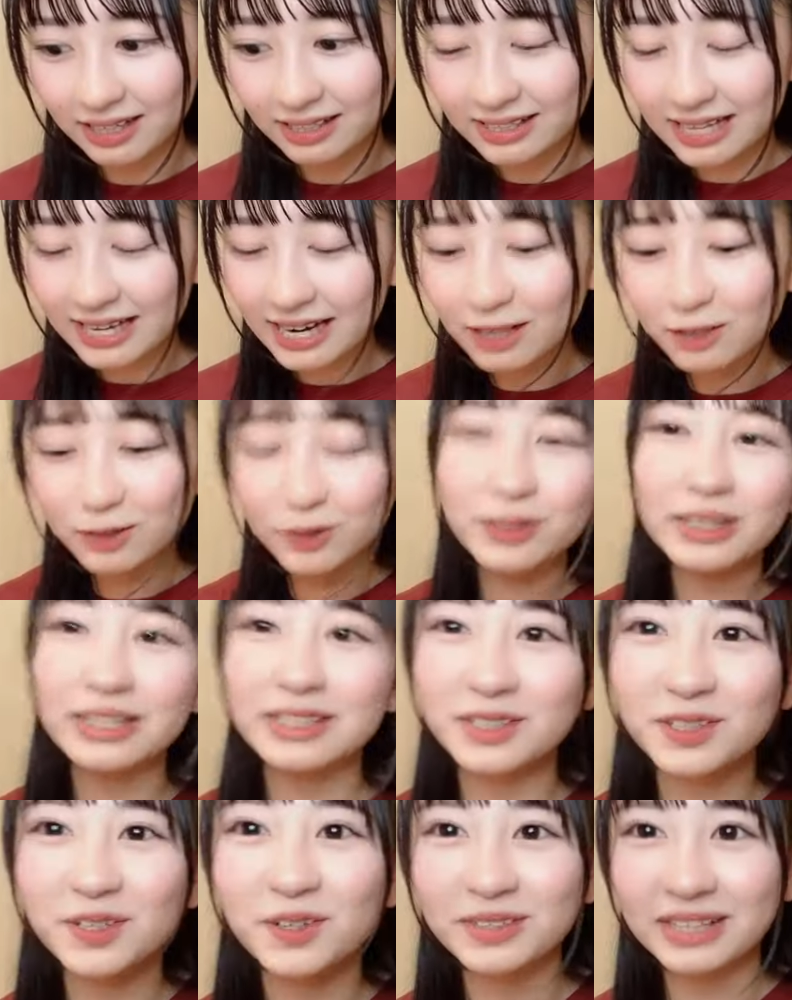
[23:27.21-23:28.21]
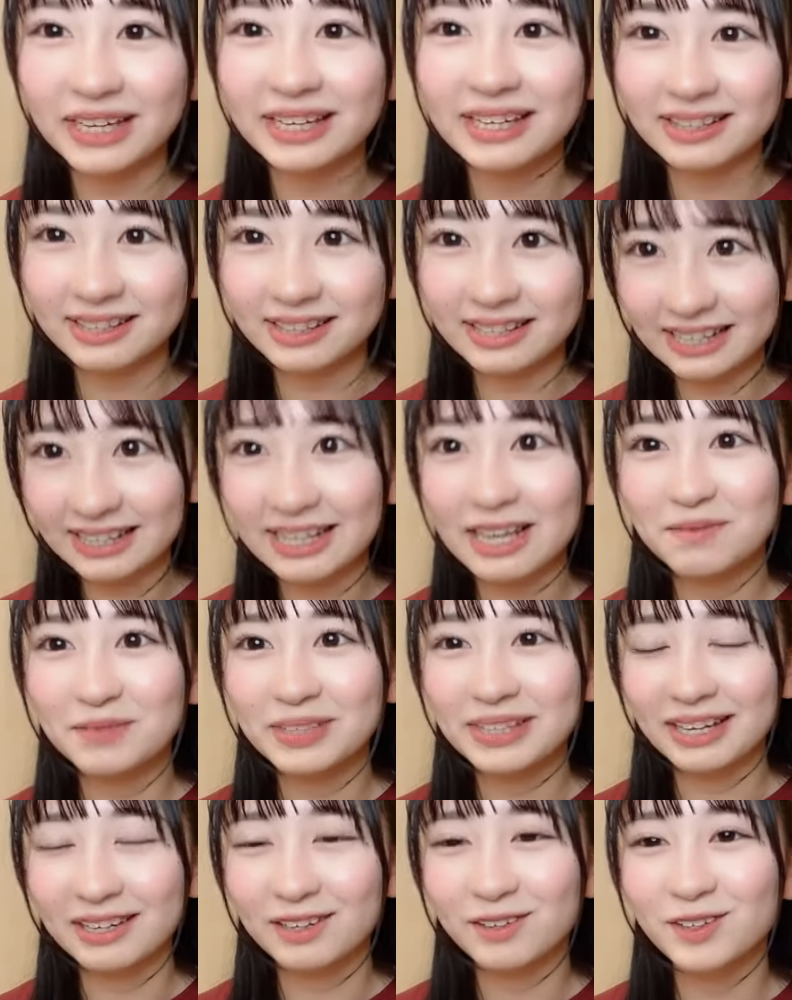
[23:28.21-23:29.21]
出れる時授業で出てみ
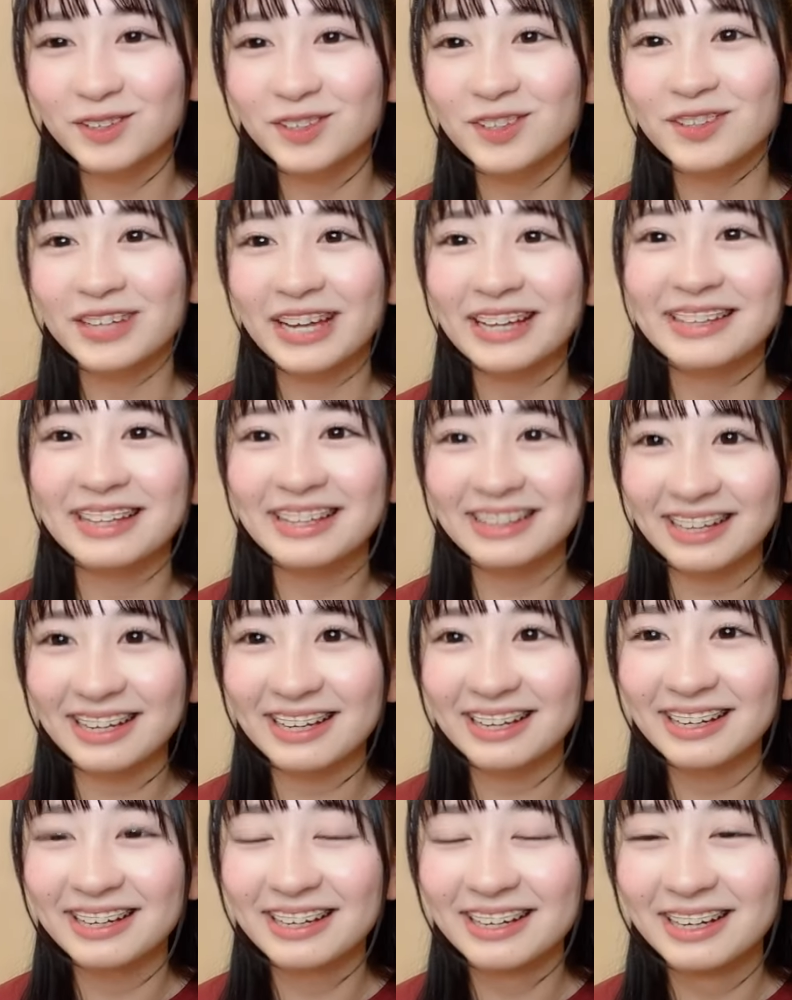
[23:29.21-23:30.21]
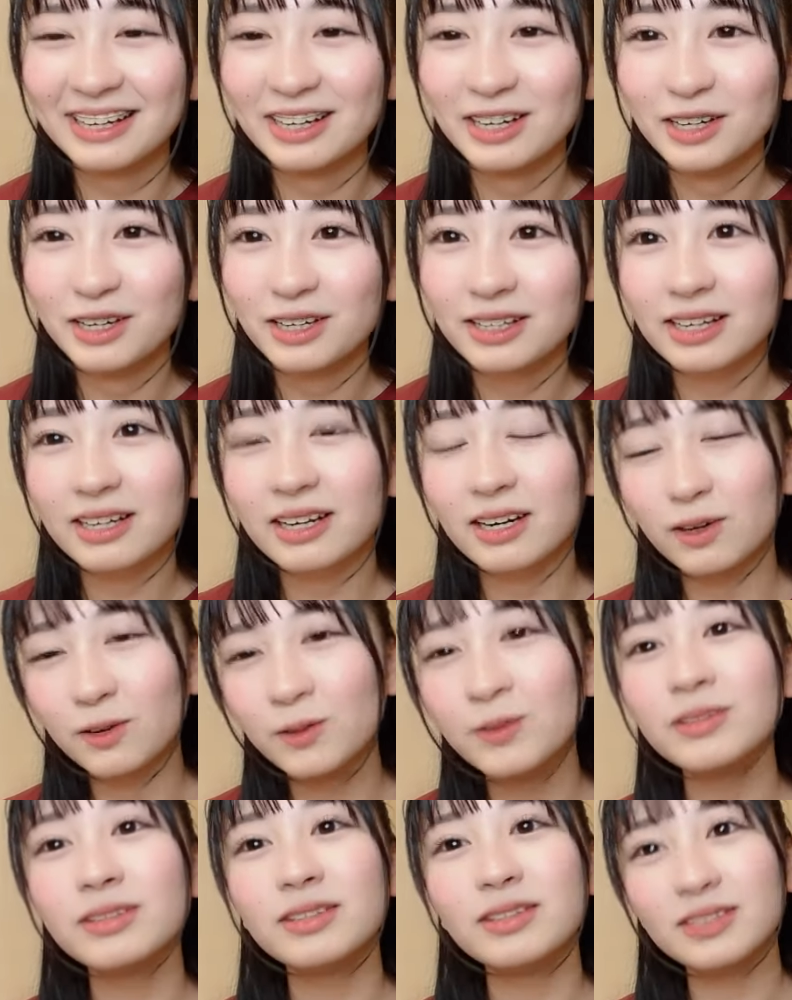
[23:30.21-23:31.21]
たいなことをやっててだから
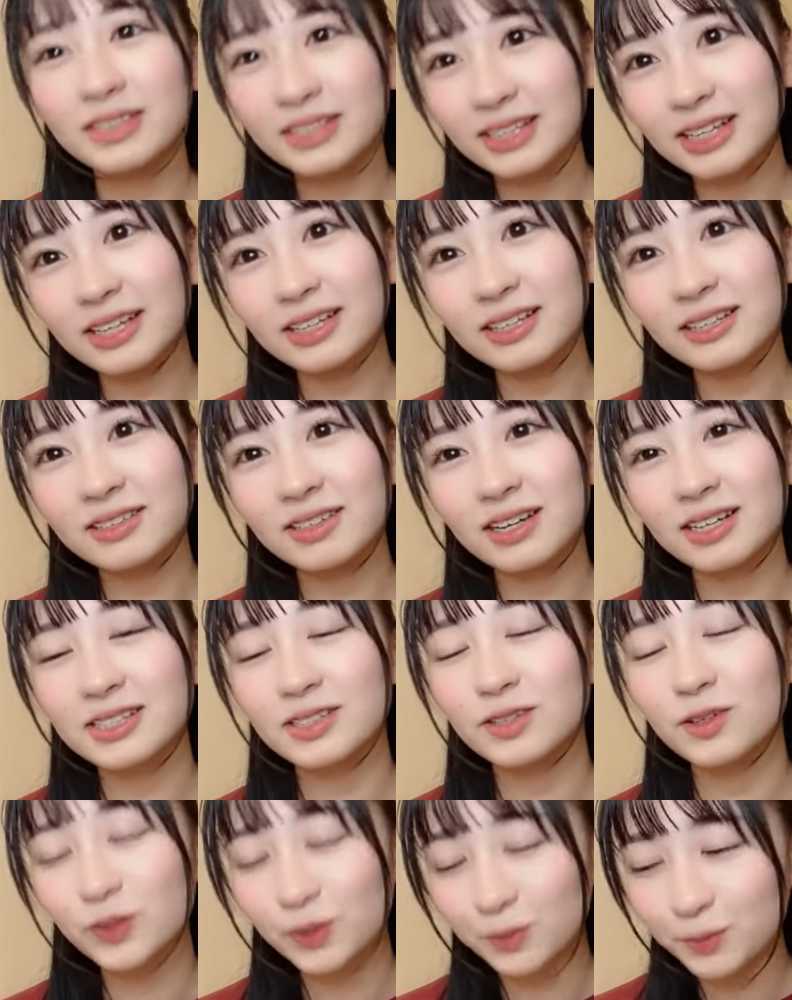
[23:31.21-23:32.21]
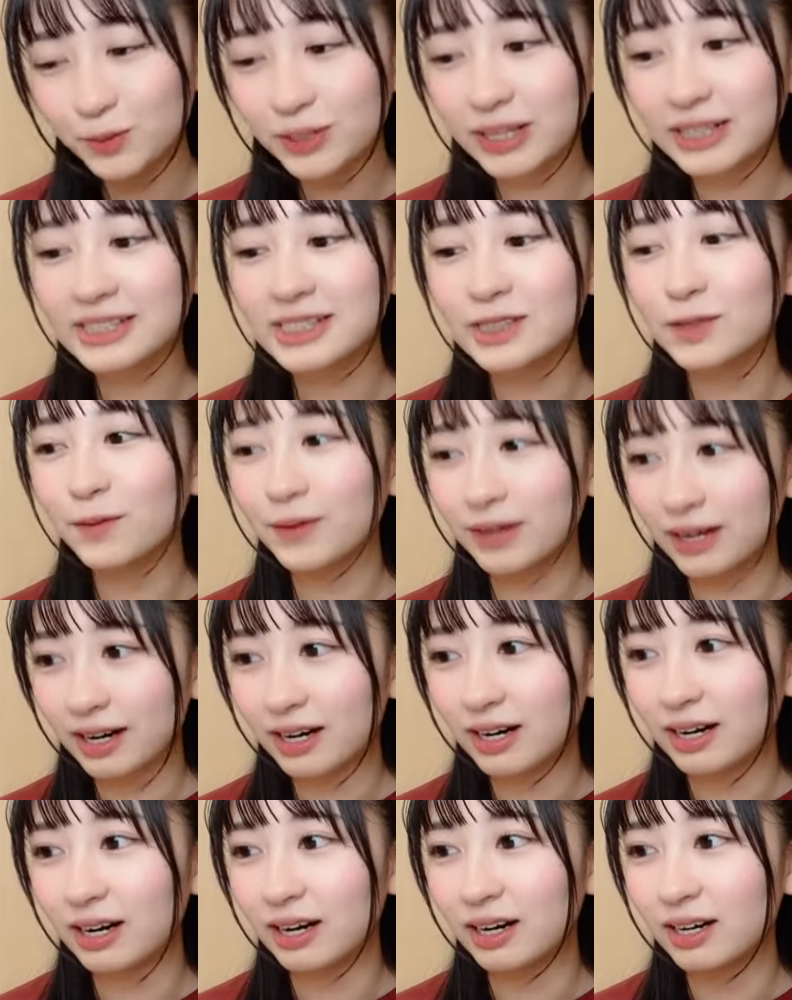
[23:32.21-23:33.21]
本当にねクラスの友達と
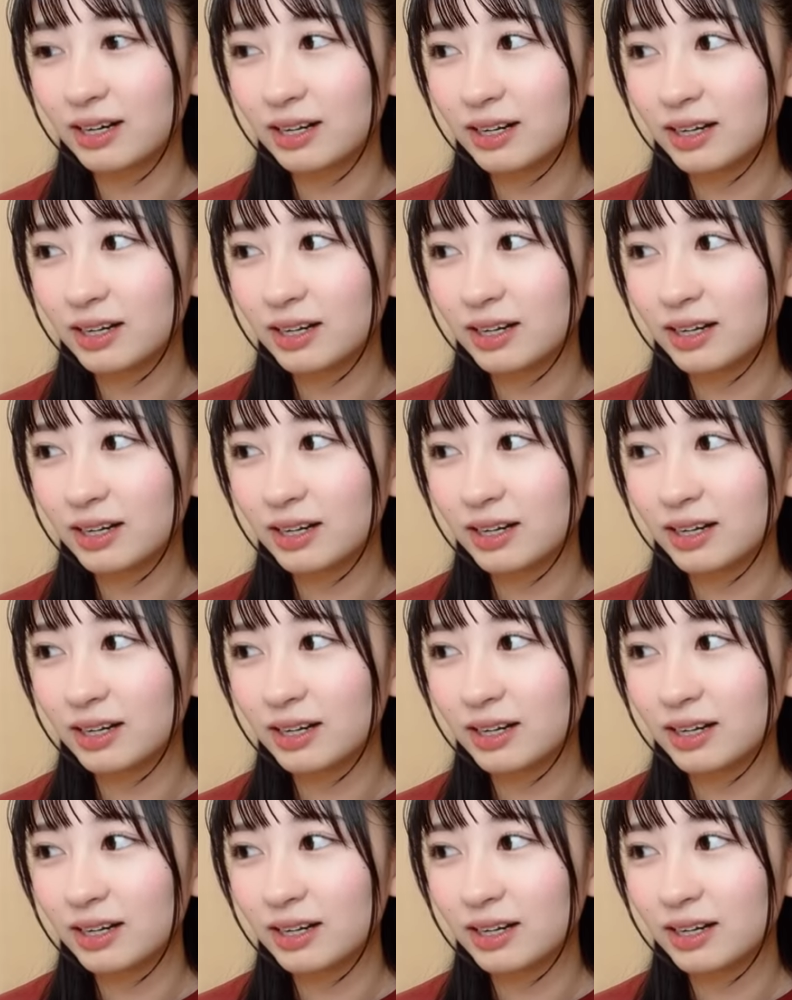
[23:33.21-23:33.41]
か